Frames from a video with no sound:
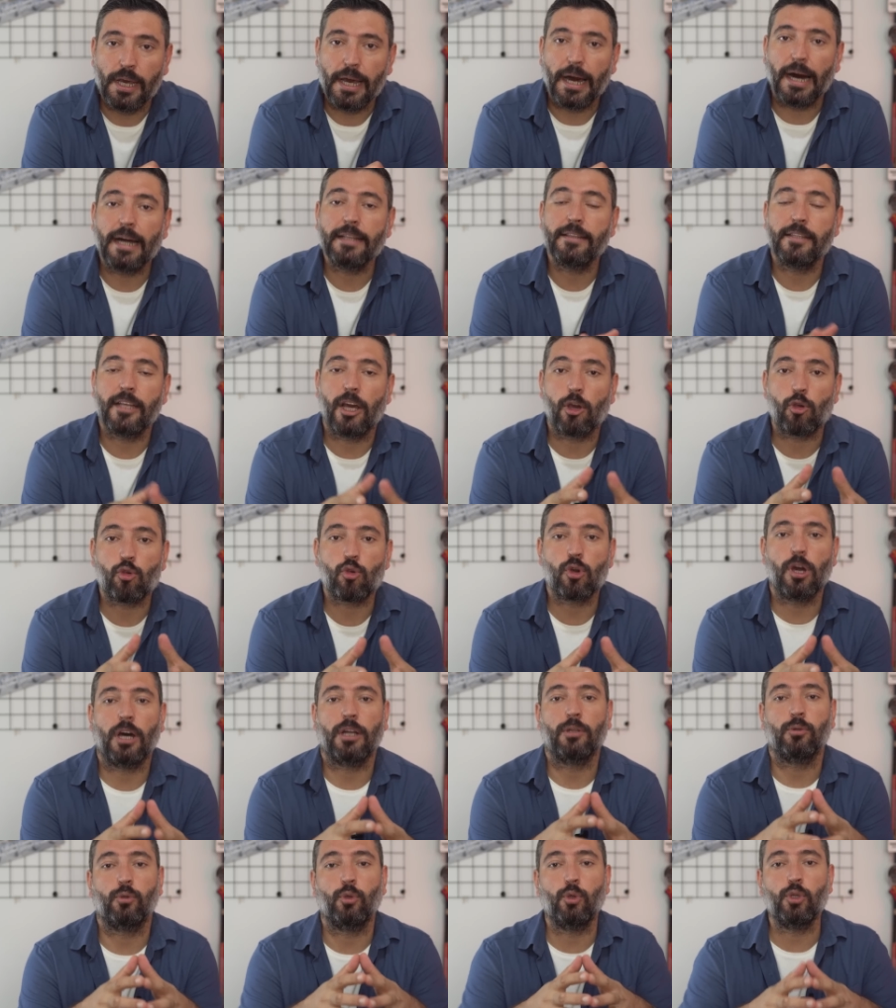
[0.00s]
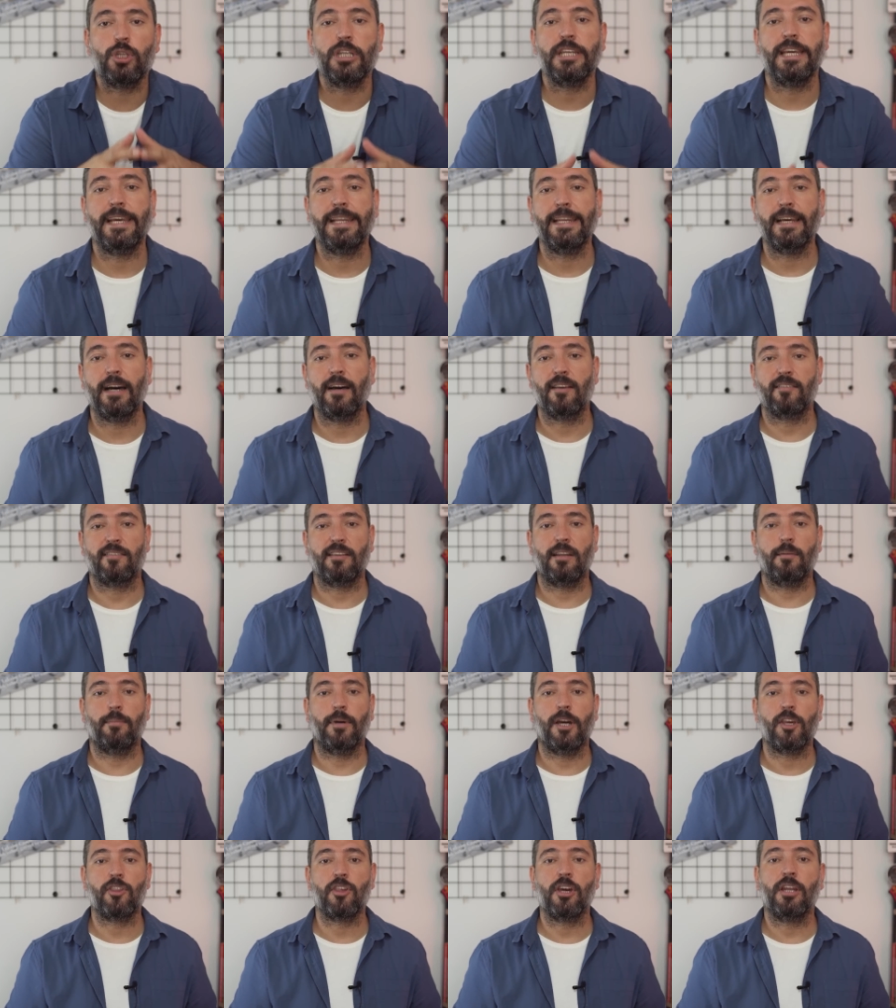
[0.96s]
Hatta şu an Türkiye ile
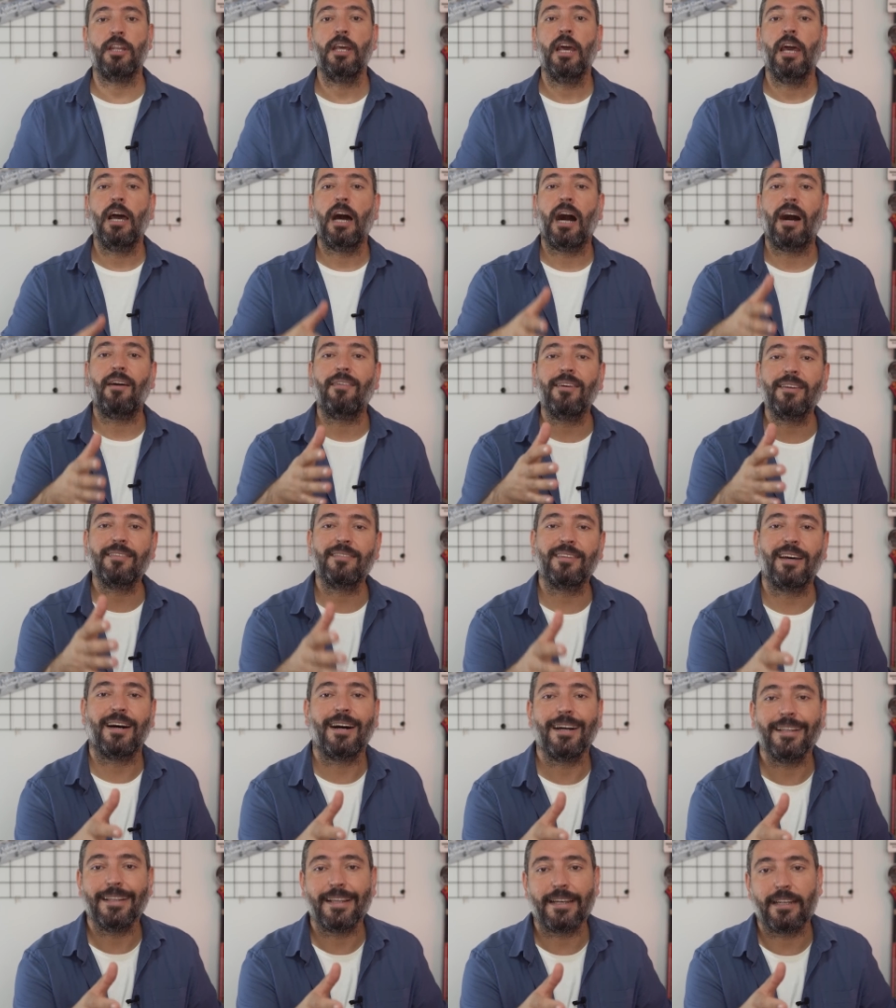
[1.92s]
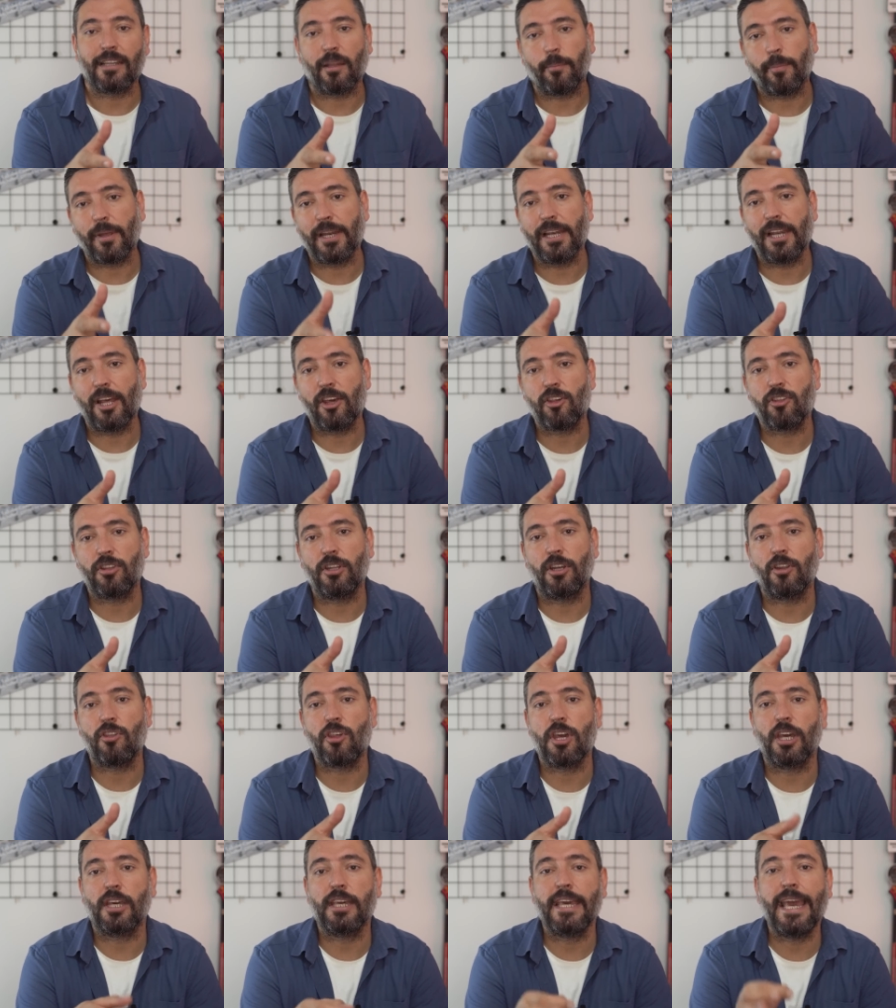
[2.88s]
Azerbaycan hava sahalarını
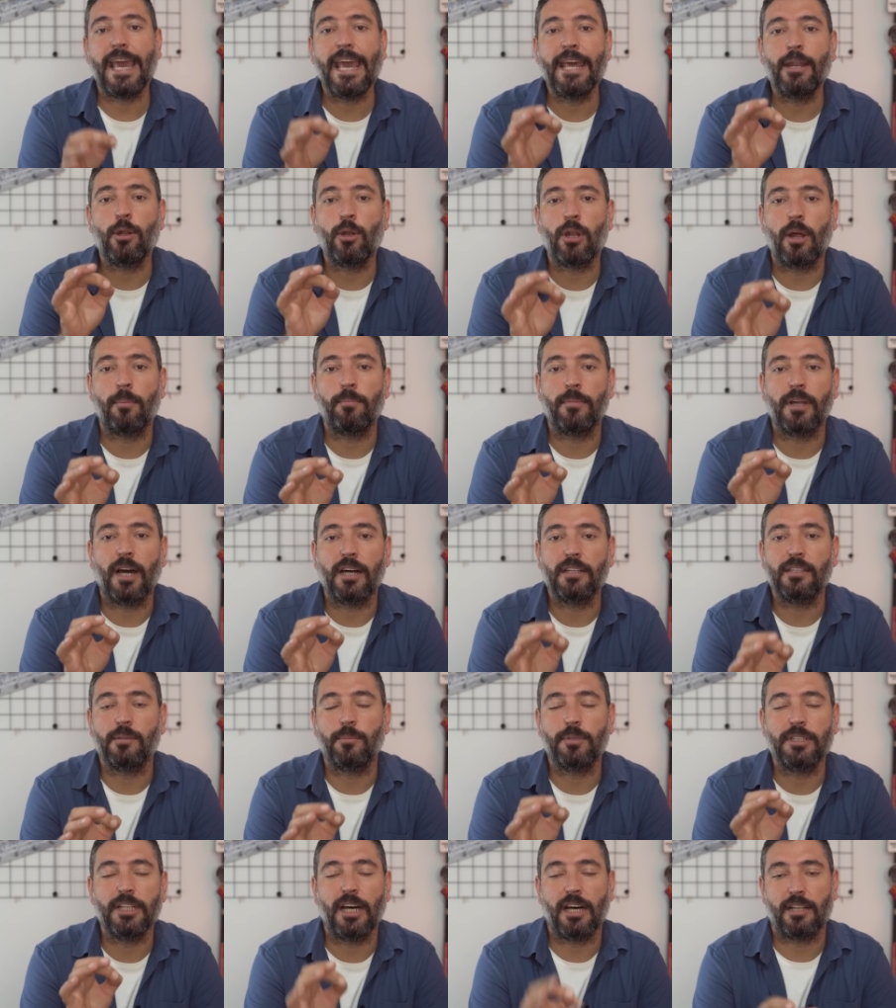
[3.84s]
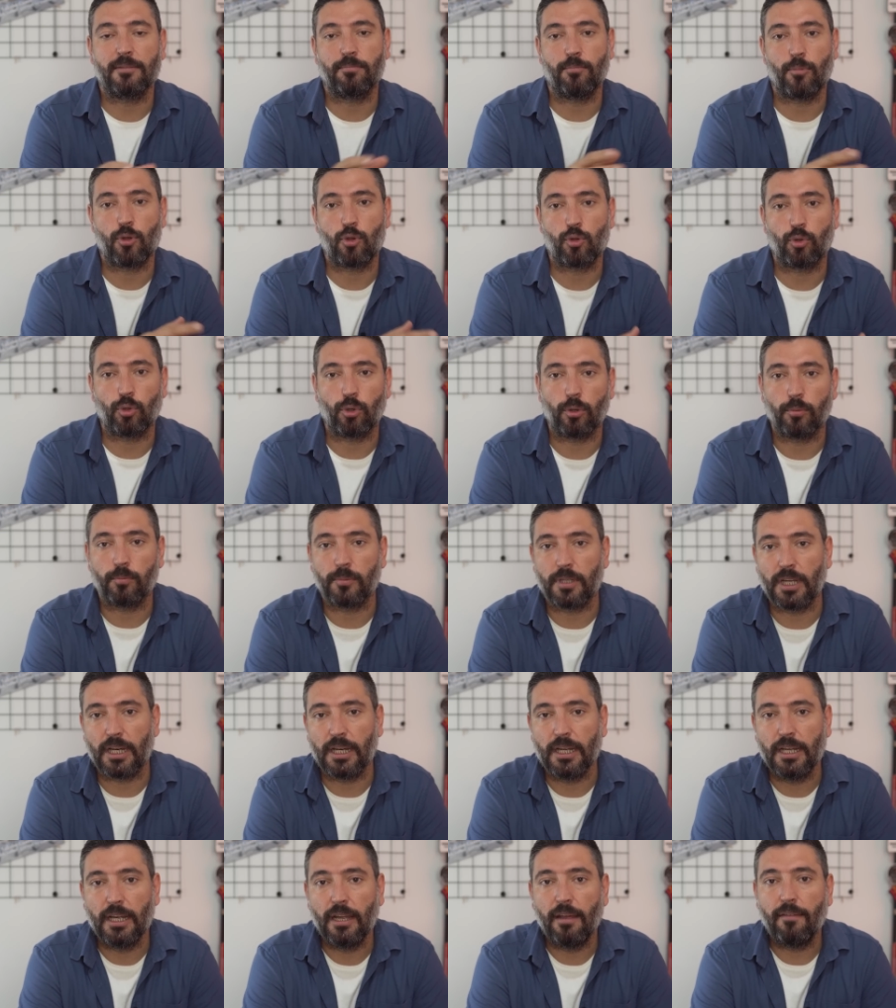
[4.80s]
birleştirecek en önemli adımı da atmış
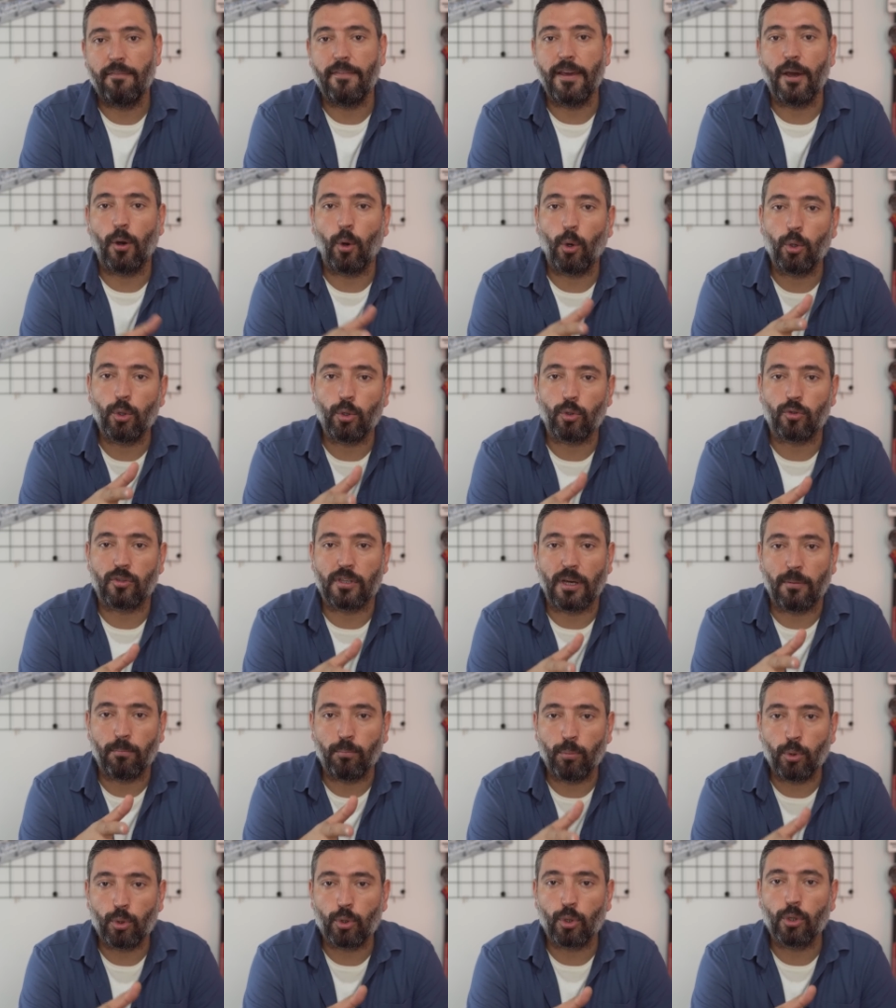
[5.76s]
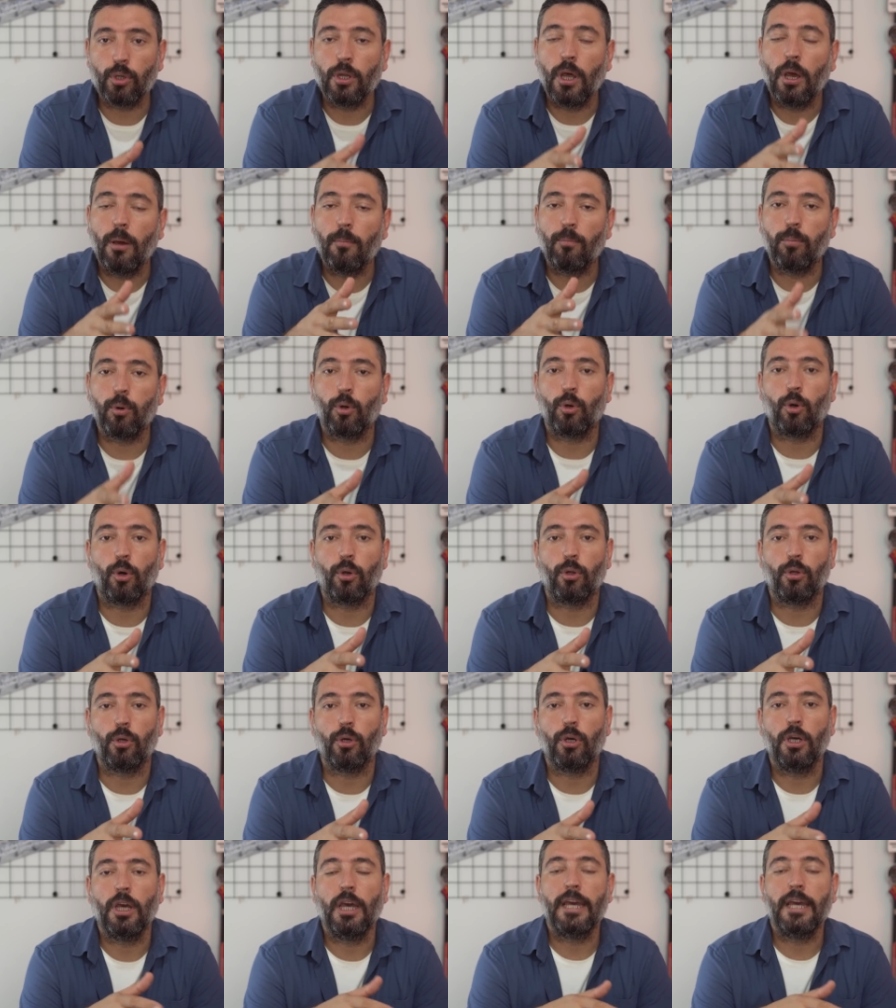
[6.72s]
durumda ve o yüzden bugün bu konuyu